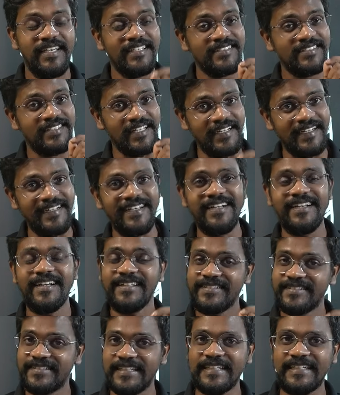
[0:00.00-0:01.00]
is the real
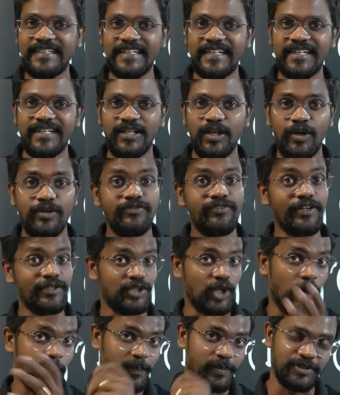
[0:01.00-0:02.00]
secret for
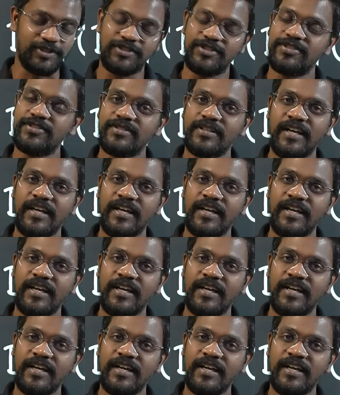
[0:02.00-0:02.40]
toppers.